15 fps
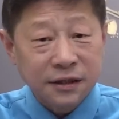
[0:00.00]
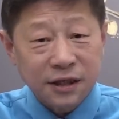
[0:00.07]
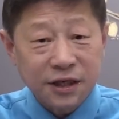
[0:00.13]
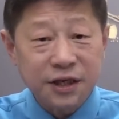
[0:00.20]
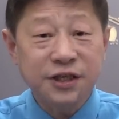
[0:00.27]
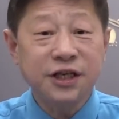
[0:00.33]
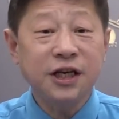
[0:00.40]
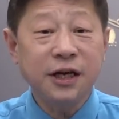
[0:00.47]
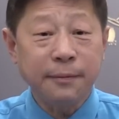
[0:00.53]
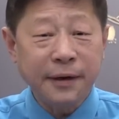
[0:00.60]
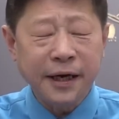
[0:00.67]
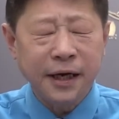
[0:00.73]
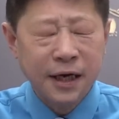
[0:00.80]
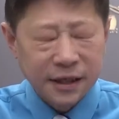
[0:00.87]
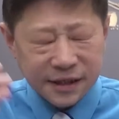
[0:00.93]
这是习近
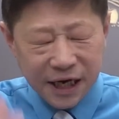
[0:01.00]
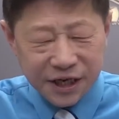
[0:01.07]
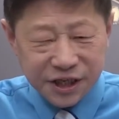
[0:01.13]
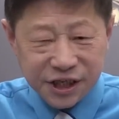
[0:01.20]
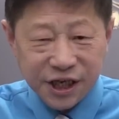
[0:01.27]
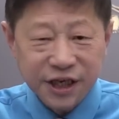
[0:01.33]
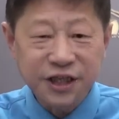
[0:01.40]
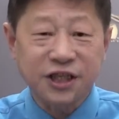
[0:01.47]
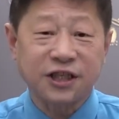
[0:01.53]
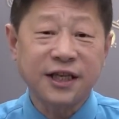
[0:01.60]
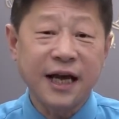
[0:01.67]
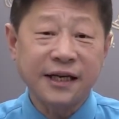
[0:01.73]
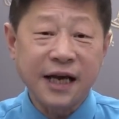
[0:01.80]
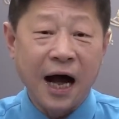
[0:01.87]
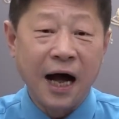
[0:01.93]
平在新时
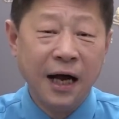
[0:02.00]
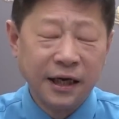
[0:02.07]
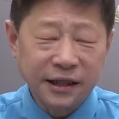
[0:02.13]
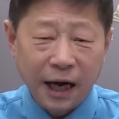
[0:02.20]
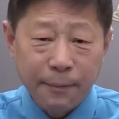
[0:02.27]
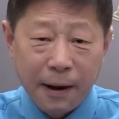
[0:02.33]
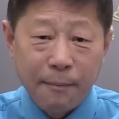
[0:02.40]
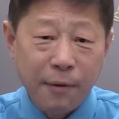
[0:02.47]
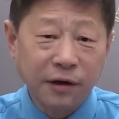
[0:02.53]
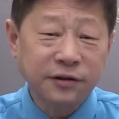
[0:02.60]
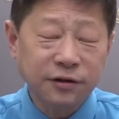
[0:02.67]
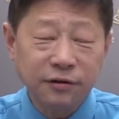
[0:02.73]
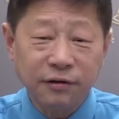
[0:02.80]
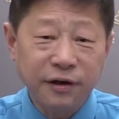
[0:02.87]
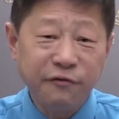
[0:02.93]
代下，他把毛
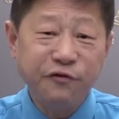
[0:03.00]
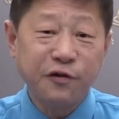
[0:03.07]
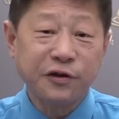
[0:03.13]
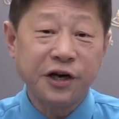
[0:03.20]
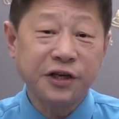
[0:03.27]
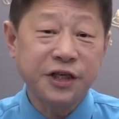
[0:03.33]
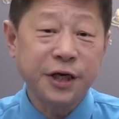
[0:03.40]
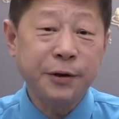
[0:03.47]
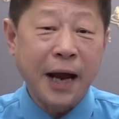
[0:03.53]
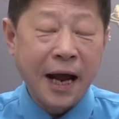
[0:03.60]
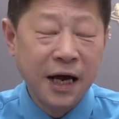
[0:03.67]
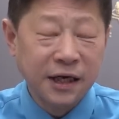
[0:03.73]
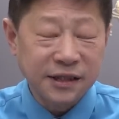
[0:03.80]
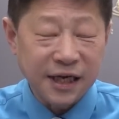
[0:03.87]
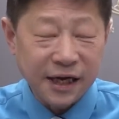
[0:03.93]
泽东的枫桥经
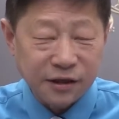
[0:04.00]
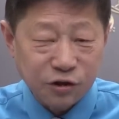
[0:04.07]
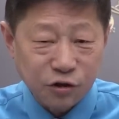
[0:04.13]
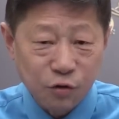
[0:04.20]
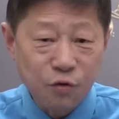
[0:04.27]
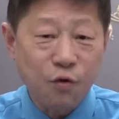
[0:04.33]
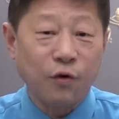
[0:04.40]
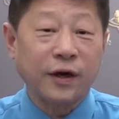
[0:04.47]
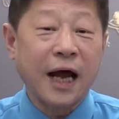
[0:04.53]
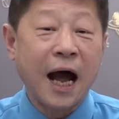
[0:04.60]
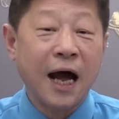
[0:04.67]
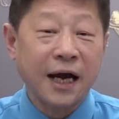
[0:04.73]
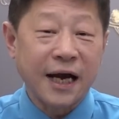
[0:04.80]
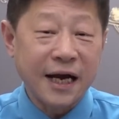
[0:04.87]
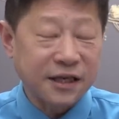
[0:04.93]
验在中国呢
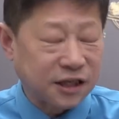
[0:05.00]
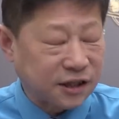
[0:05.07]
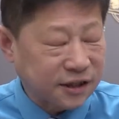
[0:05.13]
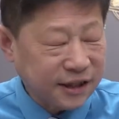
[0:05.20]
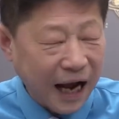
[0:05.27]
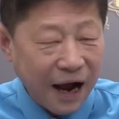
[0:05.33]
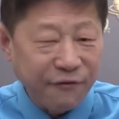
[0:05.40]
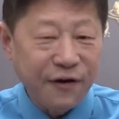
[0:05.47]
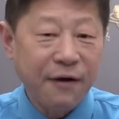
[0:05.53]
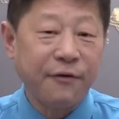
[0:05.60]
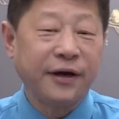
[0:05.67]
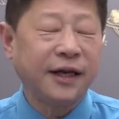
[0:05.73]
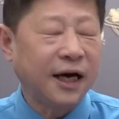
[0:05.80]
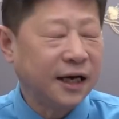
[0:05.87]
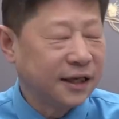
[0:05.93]
开始大范
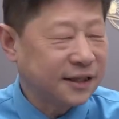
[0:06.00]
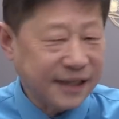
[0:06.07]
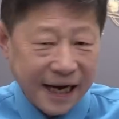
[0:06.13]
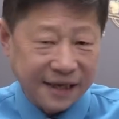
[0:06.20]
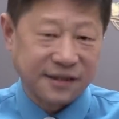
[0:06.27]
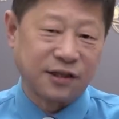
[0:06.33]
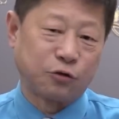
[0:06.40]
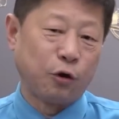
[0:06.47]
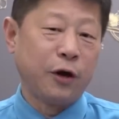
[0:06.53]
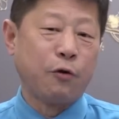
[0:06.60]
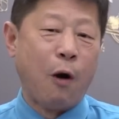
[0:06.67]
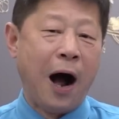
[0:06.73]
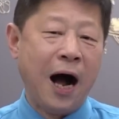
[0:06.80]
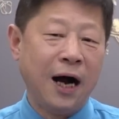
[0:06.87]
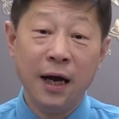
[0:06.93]
围的再次推
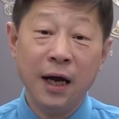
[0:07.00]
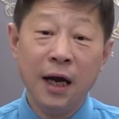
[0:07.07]
广。